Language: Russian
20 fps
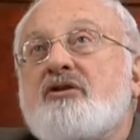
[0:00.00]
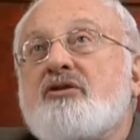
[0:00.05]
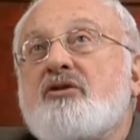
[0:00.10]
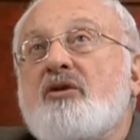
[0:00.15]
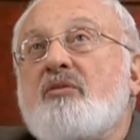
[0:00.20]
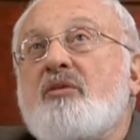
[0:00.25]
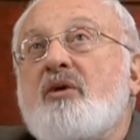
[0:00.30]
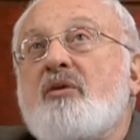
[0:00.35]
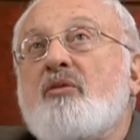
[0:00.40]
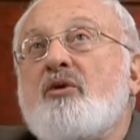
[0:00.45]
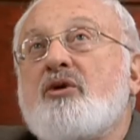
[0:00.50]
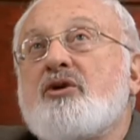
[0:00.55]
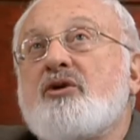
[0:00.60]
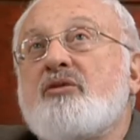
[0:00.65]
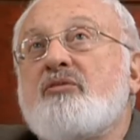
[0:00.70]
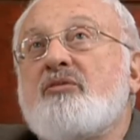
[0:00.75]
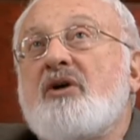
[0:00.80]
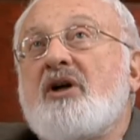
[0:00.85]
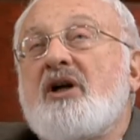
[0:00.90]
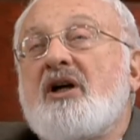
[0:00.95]
что мы
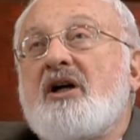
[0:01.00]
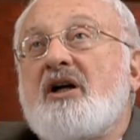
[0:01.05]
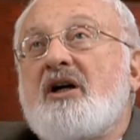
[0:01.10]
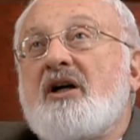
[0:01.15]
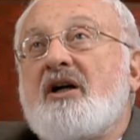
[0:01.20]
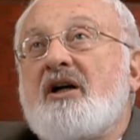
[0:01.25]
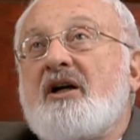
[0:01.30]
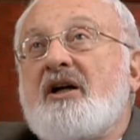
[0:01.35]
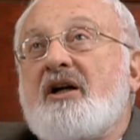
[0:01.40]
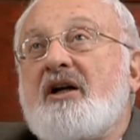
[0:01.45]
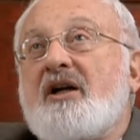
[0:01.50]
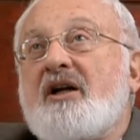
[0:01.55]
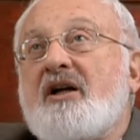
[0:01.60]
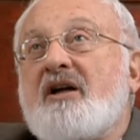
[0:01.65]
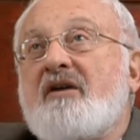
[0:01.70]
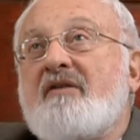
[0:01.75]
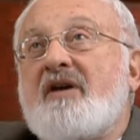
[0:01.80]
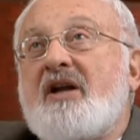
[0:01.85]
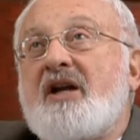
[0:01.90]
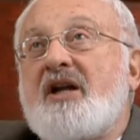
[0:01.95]
можем э,
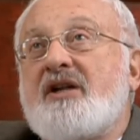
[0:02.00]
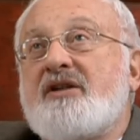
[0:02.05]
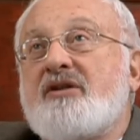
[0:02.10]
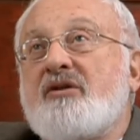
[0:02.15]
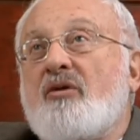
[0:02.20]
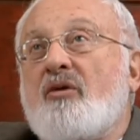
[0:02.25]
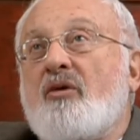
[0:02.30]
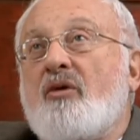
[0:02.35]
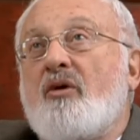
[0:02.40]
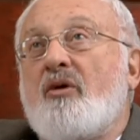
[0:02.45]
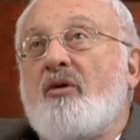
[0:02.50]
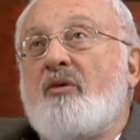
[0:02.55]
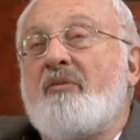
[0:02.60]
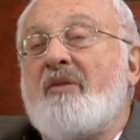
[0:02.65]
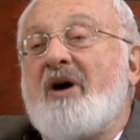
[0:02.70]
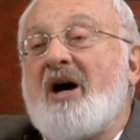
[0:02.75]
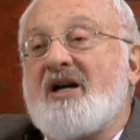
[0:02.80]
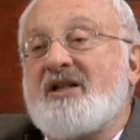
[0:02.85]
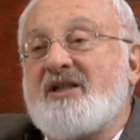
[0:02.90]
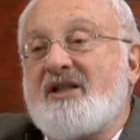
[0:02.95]
говорить о
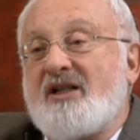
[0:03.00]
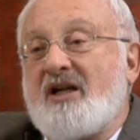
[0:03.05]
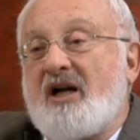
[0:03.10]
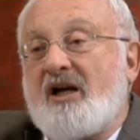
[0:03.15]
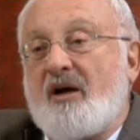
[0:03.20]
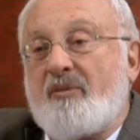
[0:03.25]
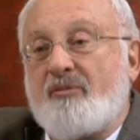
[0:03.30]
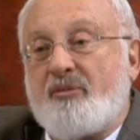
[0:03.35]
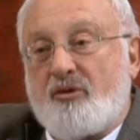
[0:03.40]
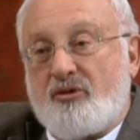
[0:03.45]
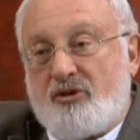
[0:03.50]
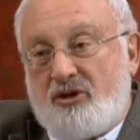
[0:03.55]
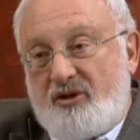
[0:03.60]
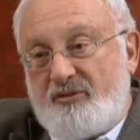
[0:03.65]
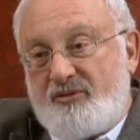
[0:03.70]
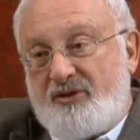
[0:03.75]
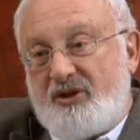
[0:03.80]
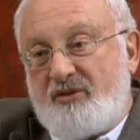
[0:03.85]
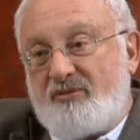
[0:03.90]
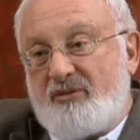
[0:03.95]
Марсе как о
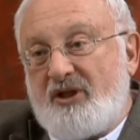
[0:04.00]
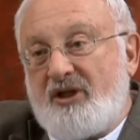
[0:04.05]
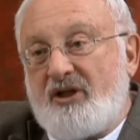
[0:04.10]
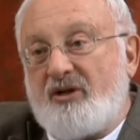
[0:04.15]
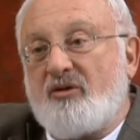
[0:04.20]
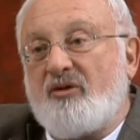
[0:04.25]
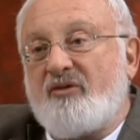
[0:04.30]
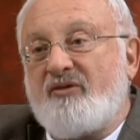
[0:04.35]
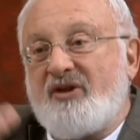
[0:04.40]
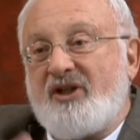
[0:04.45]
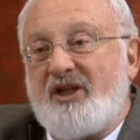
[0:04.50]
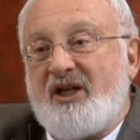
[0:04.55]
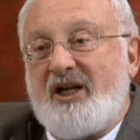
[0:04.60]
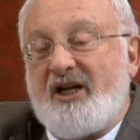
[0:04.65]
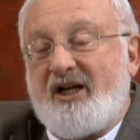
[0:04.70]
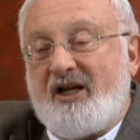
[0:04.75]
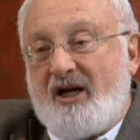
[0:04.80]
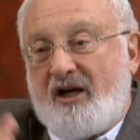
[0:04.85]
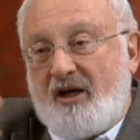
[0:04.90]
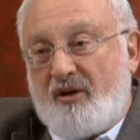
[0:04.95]
прошлом Земли, о
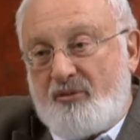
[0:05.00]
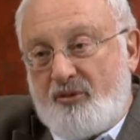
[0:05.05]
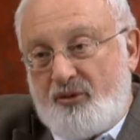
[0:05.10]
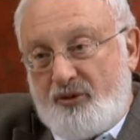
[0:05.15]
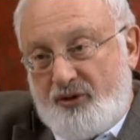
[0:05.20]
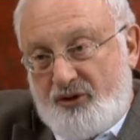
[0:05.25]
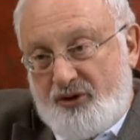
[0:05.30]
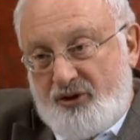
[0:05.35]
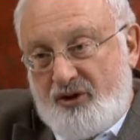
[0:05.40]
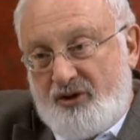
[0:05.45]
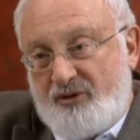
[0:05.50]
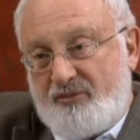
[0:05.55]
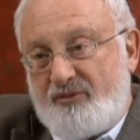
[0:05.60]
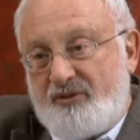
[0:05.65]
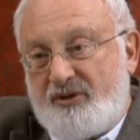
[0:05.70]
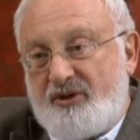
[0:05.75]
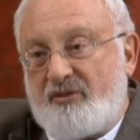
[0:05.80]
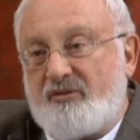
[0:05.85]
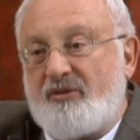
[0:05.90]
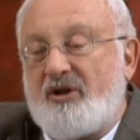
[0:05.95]
Венере как о будущей
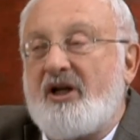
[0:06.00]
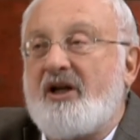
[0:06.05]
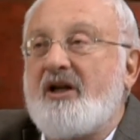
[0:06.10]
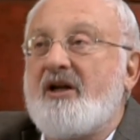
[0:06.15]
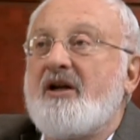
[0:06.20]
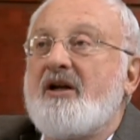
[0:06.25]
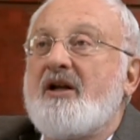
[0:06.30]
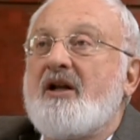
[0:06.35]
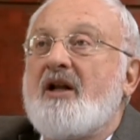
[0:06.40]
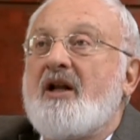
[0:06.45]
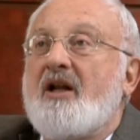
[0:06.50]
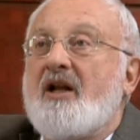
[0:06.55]
Земли.